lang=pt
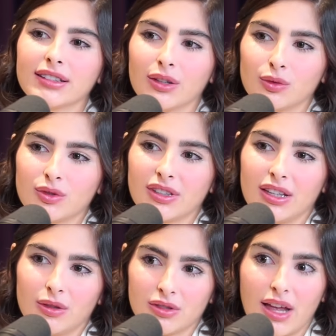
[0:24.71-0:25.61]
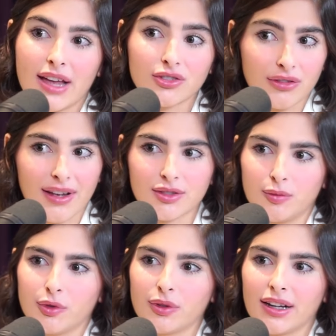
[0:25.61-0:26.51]
tantos quilos. É isso que eu faço
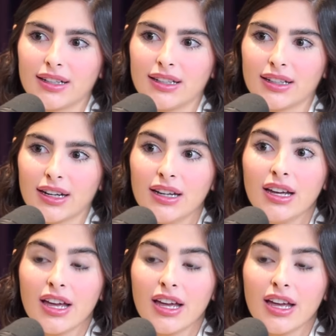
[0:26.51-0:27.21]
muito na clínica.